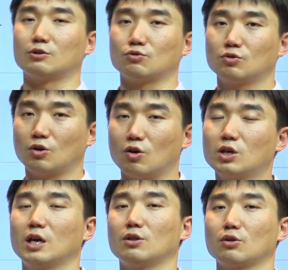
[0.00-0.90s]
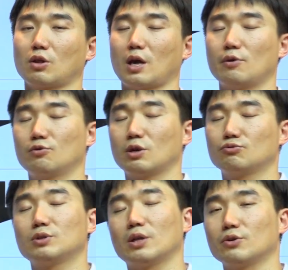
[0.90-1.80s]
가지고 거기에 넣어서 사용을
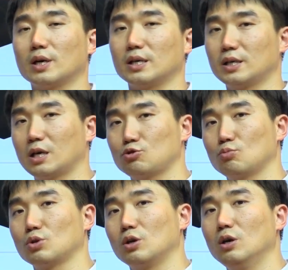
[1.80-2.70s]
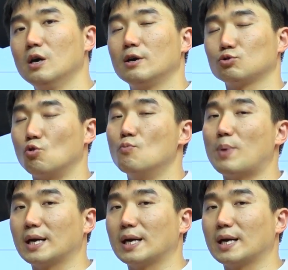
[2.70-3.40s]
해준다던가, 이게 좀 더 좋은